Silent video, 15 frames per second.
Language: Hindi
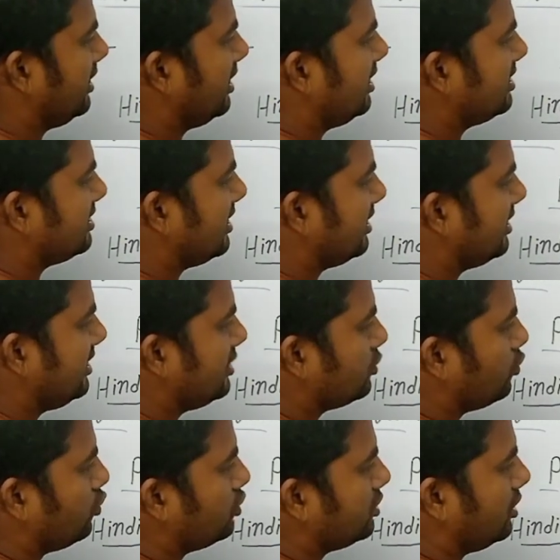इंग्लिश के तीस
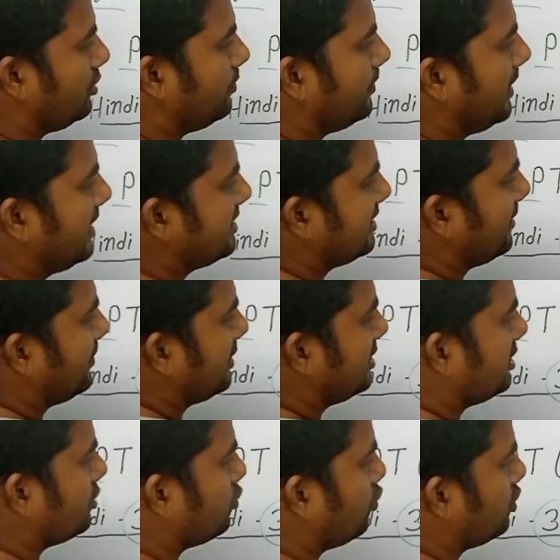क्वेश्चन मैथ्स के
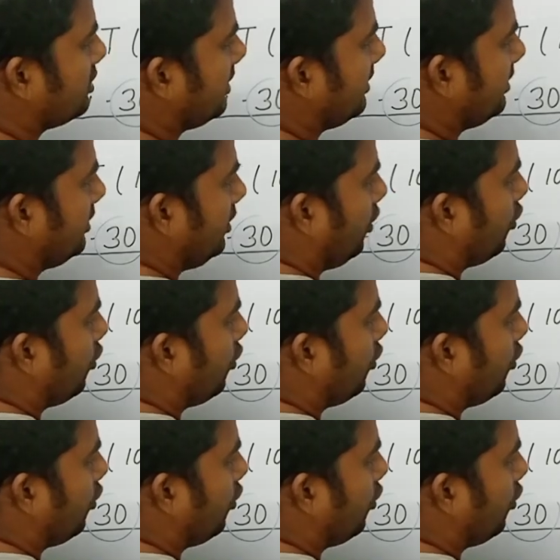पच्चीस क्वेश्चन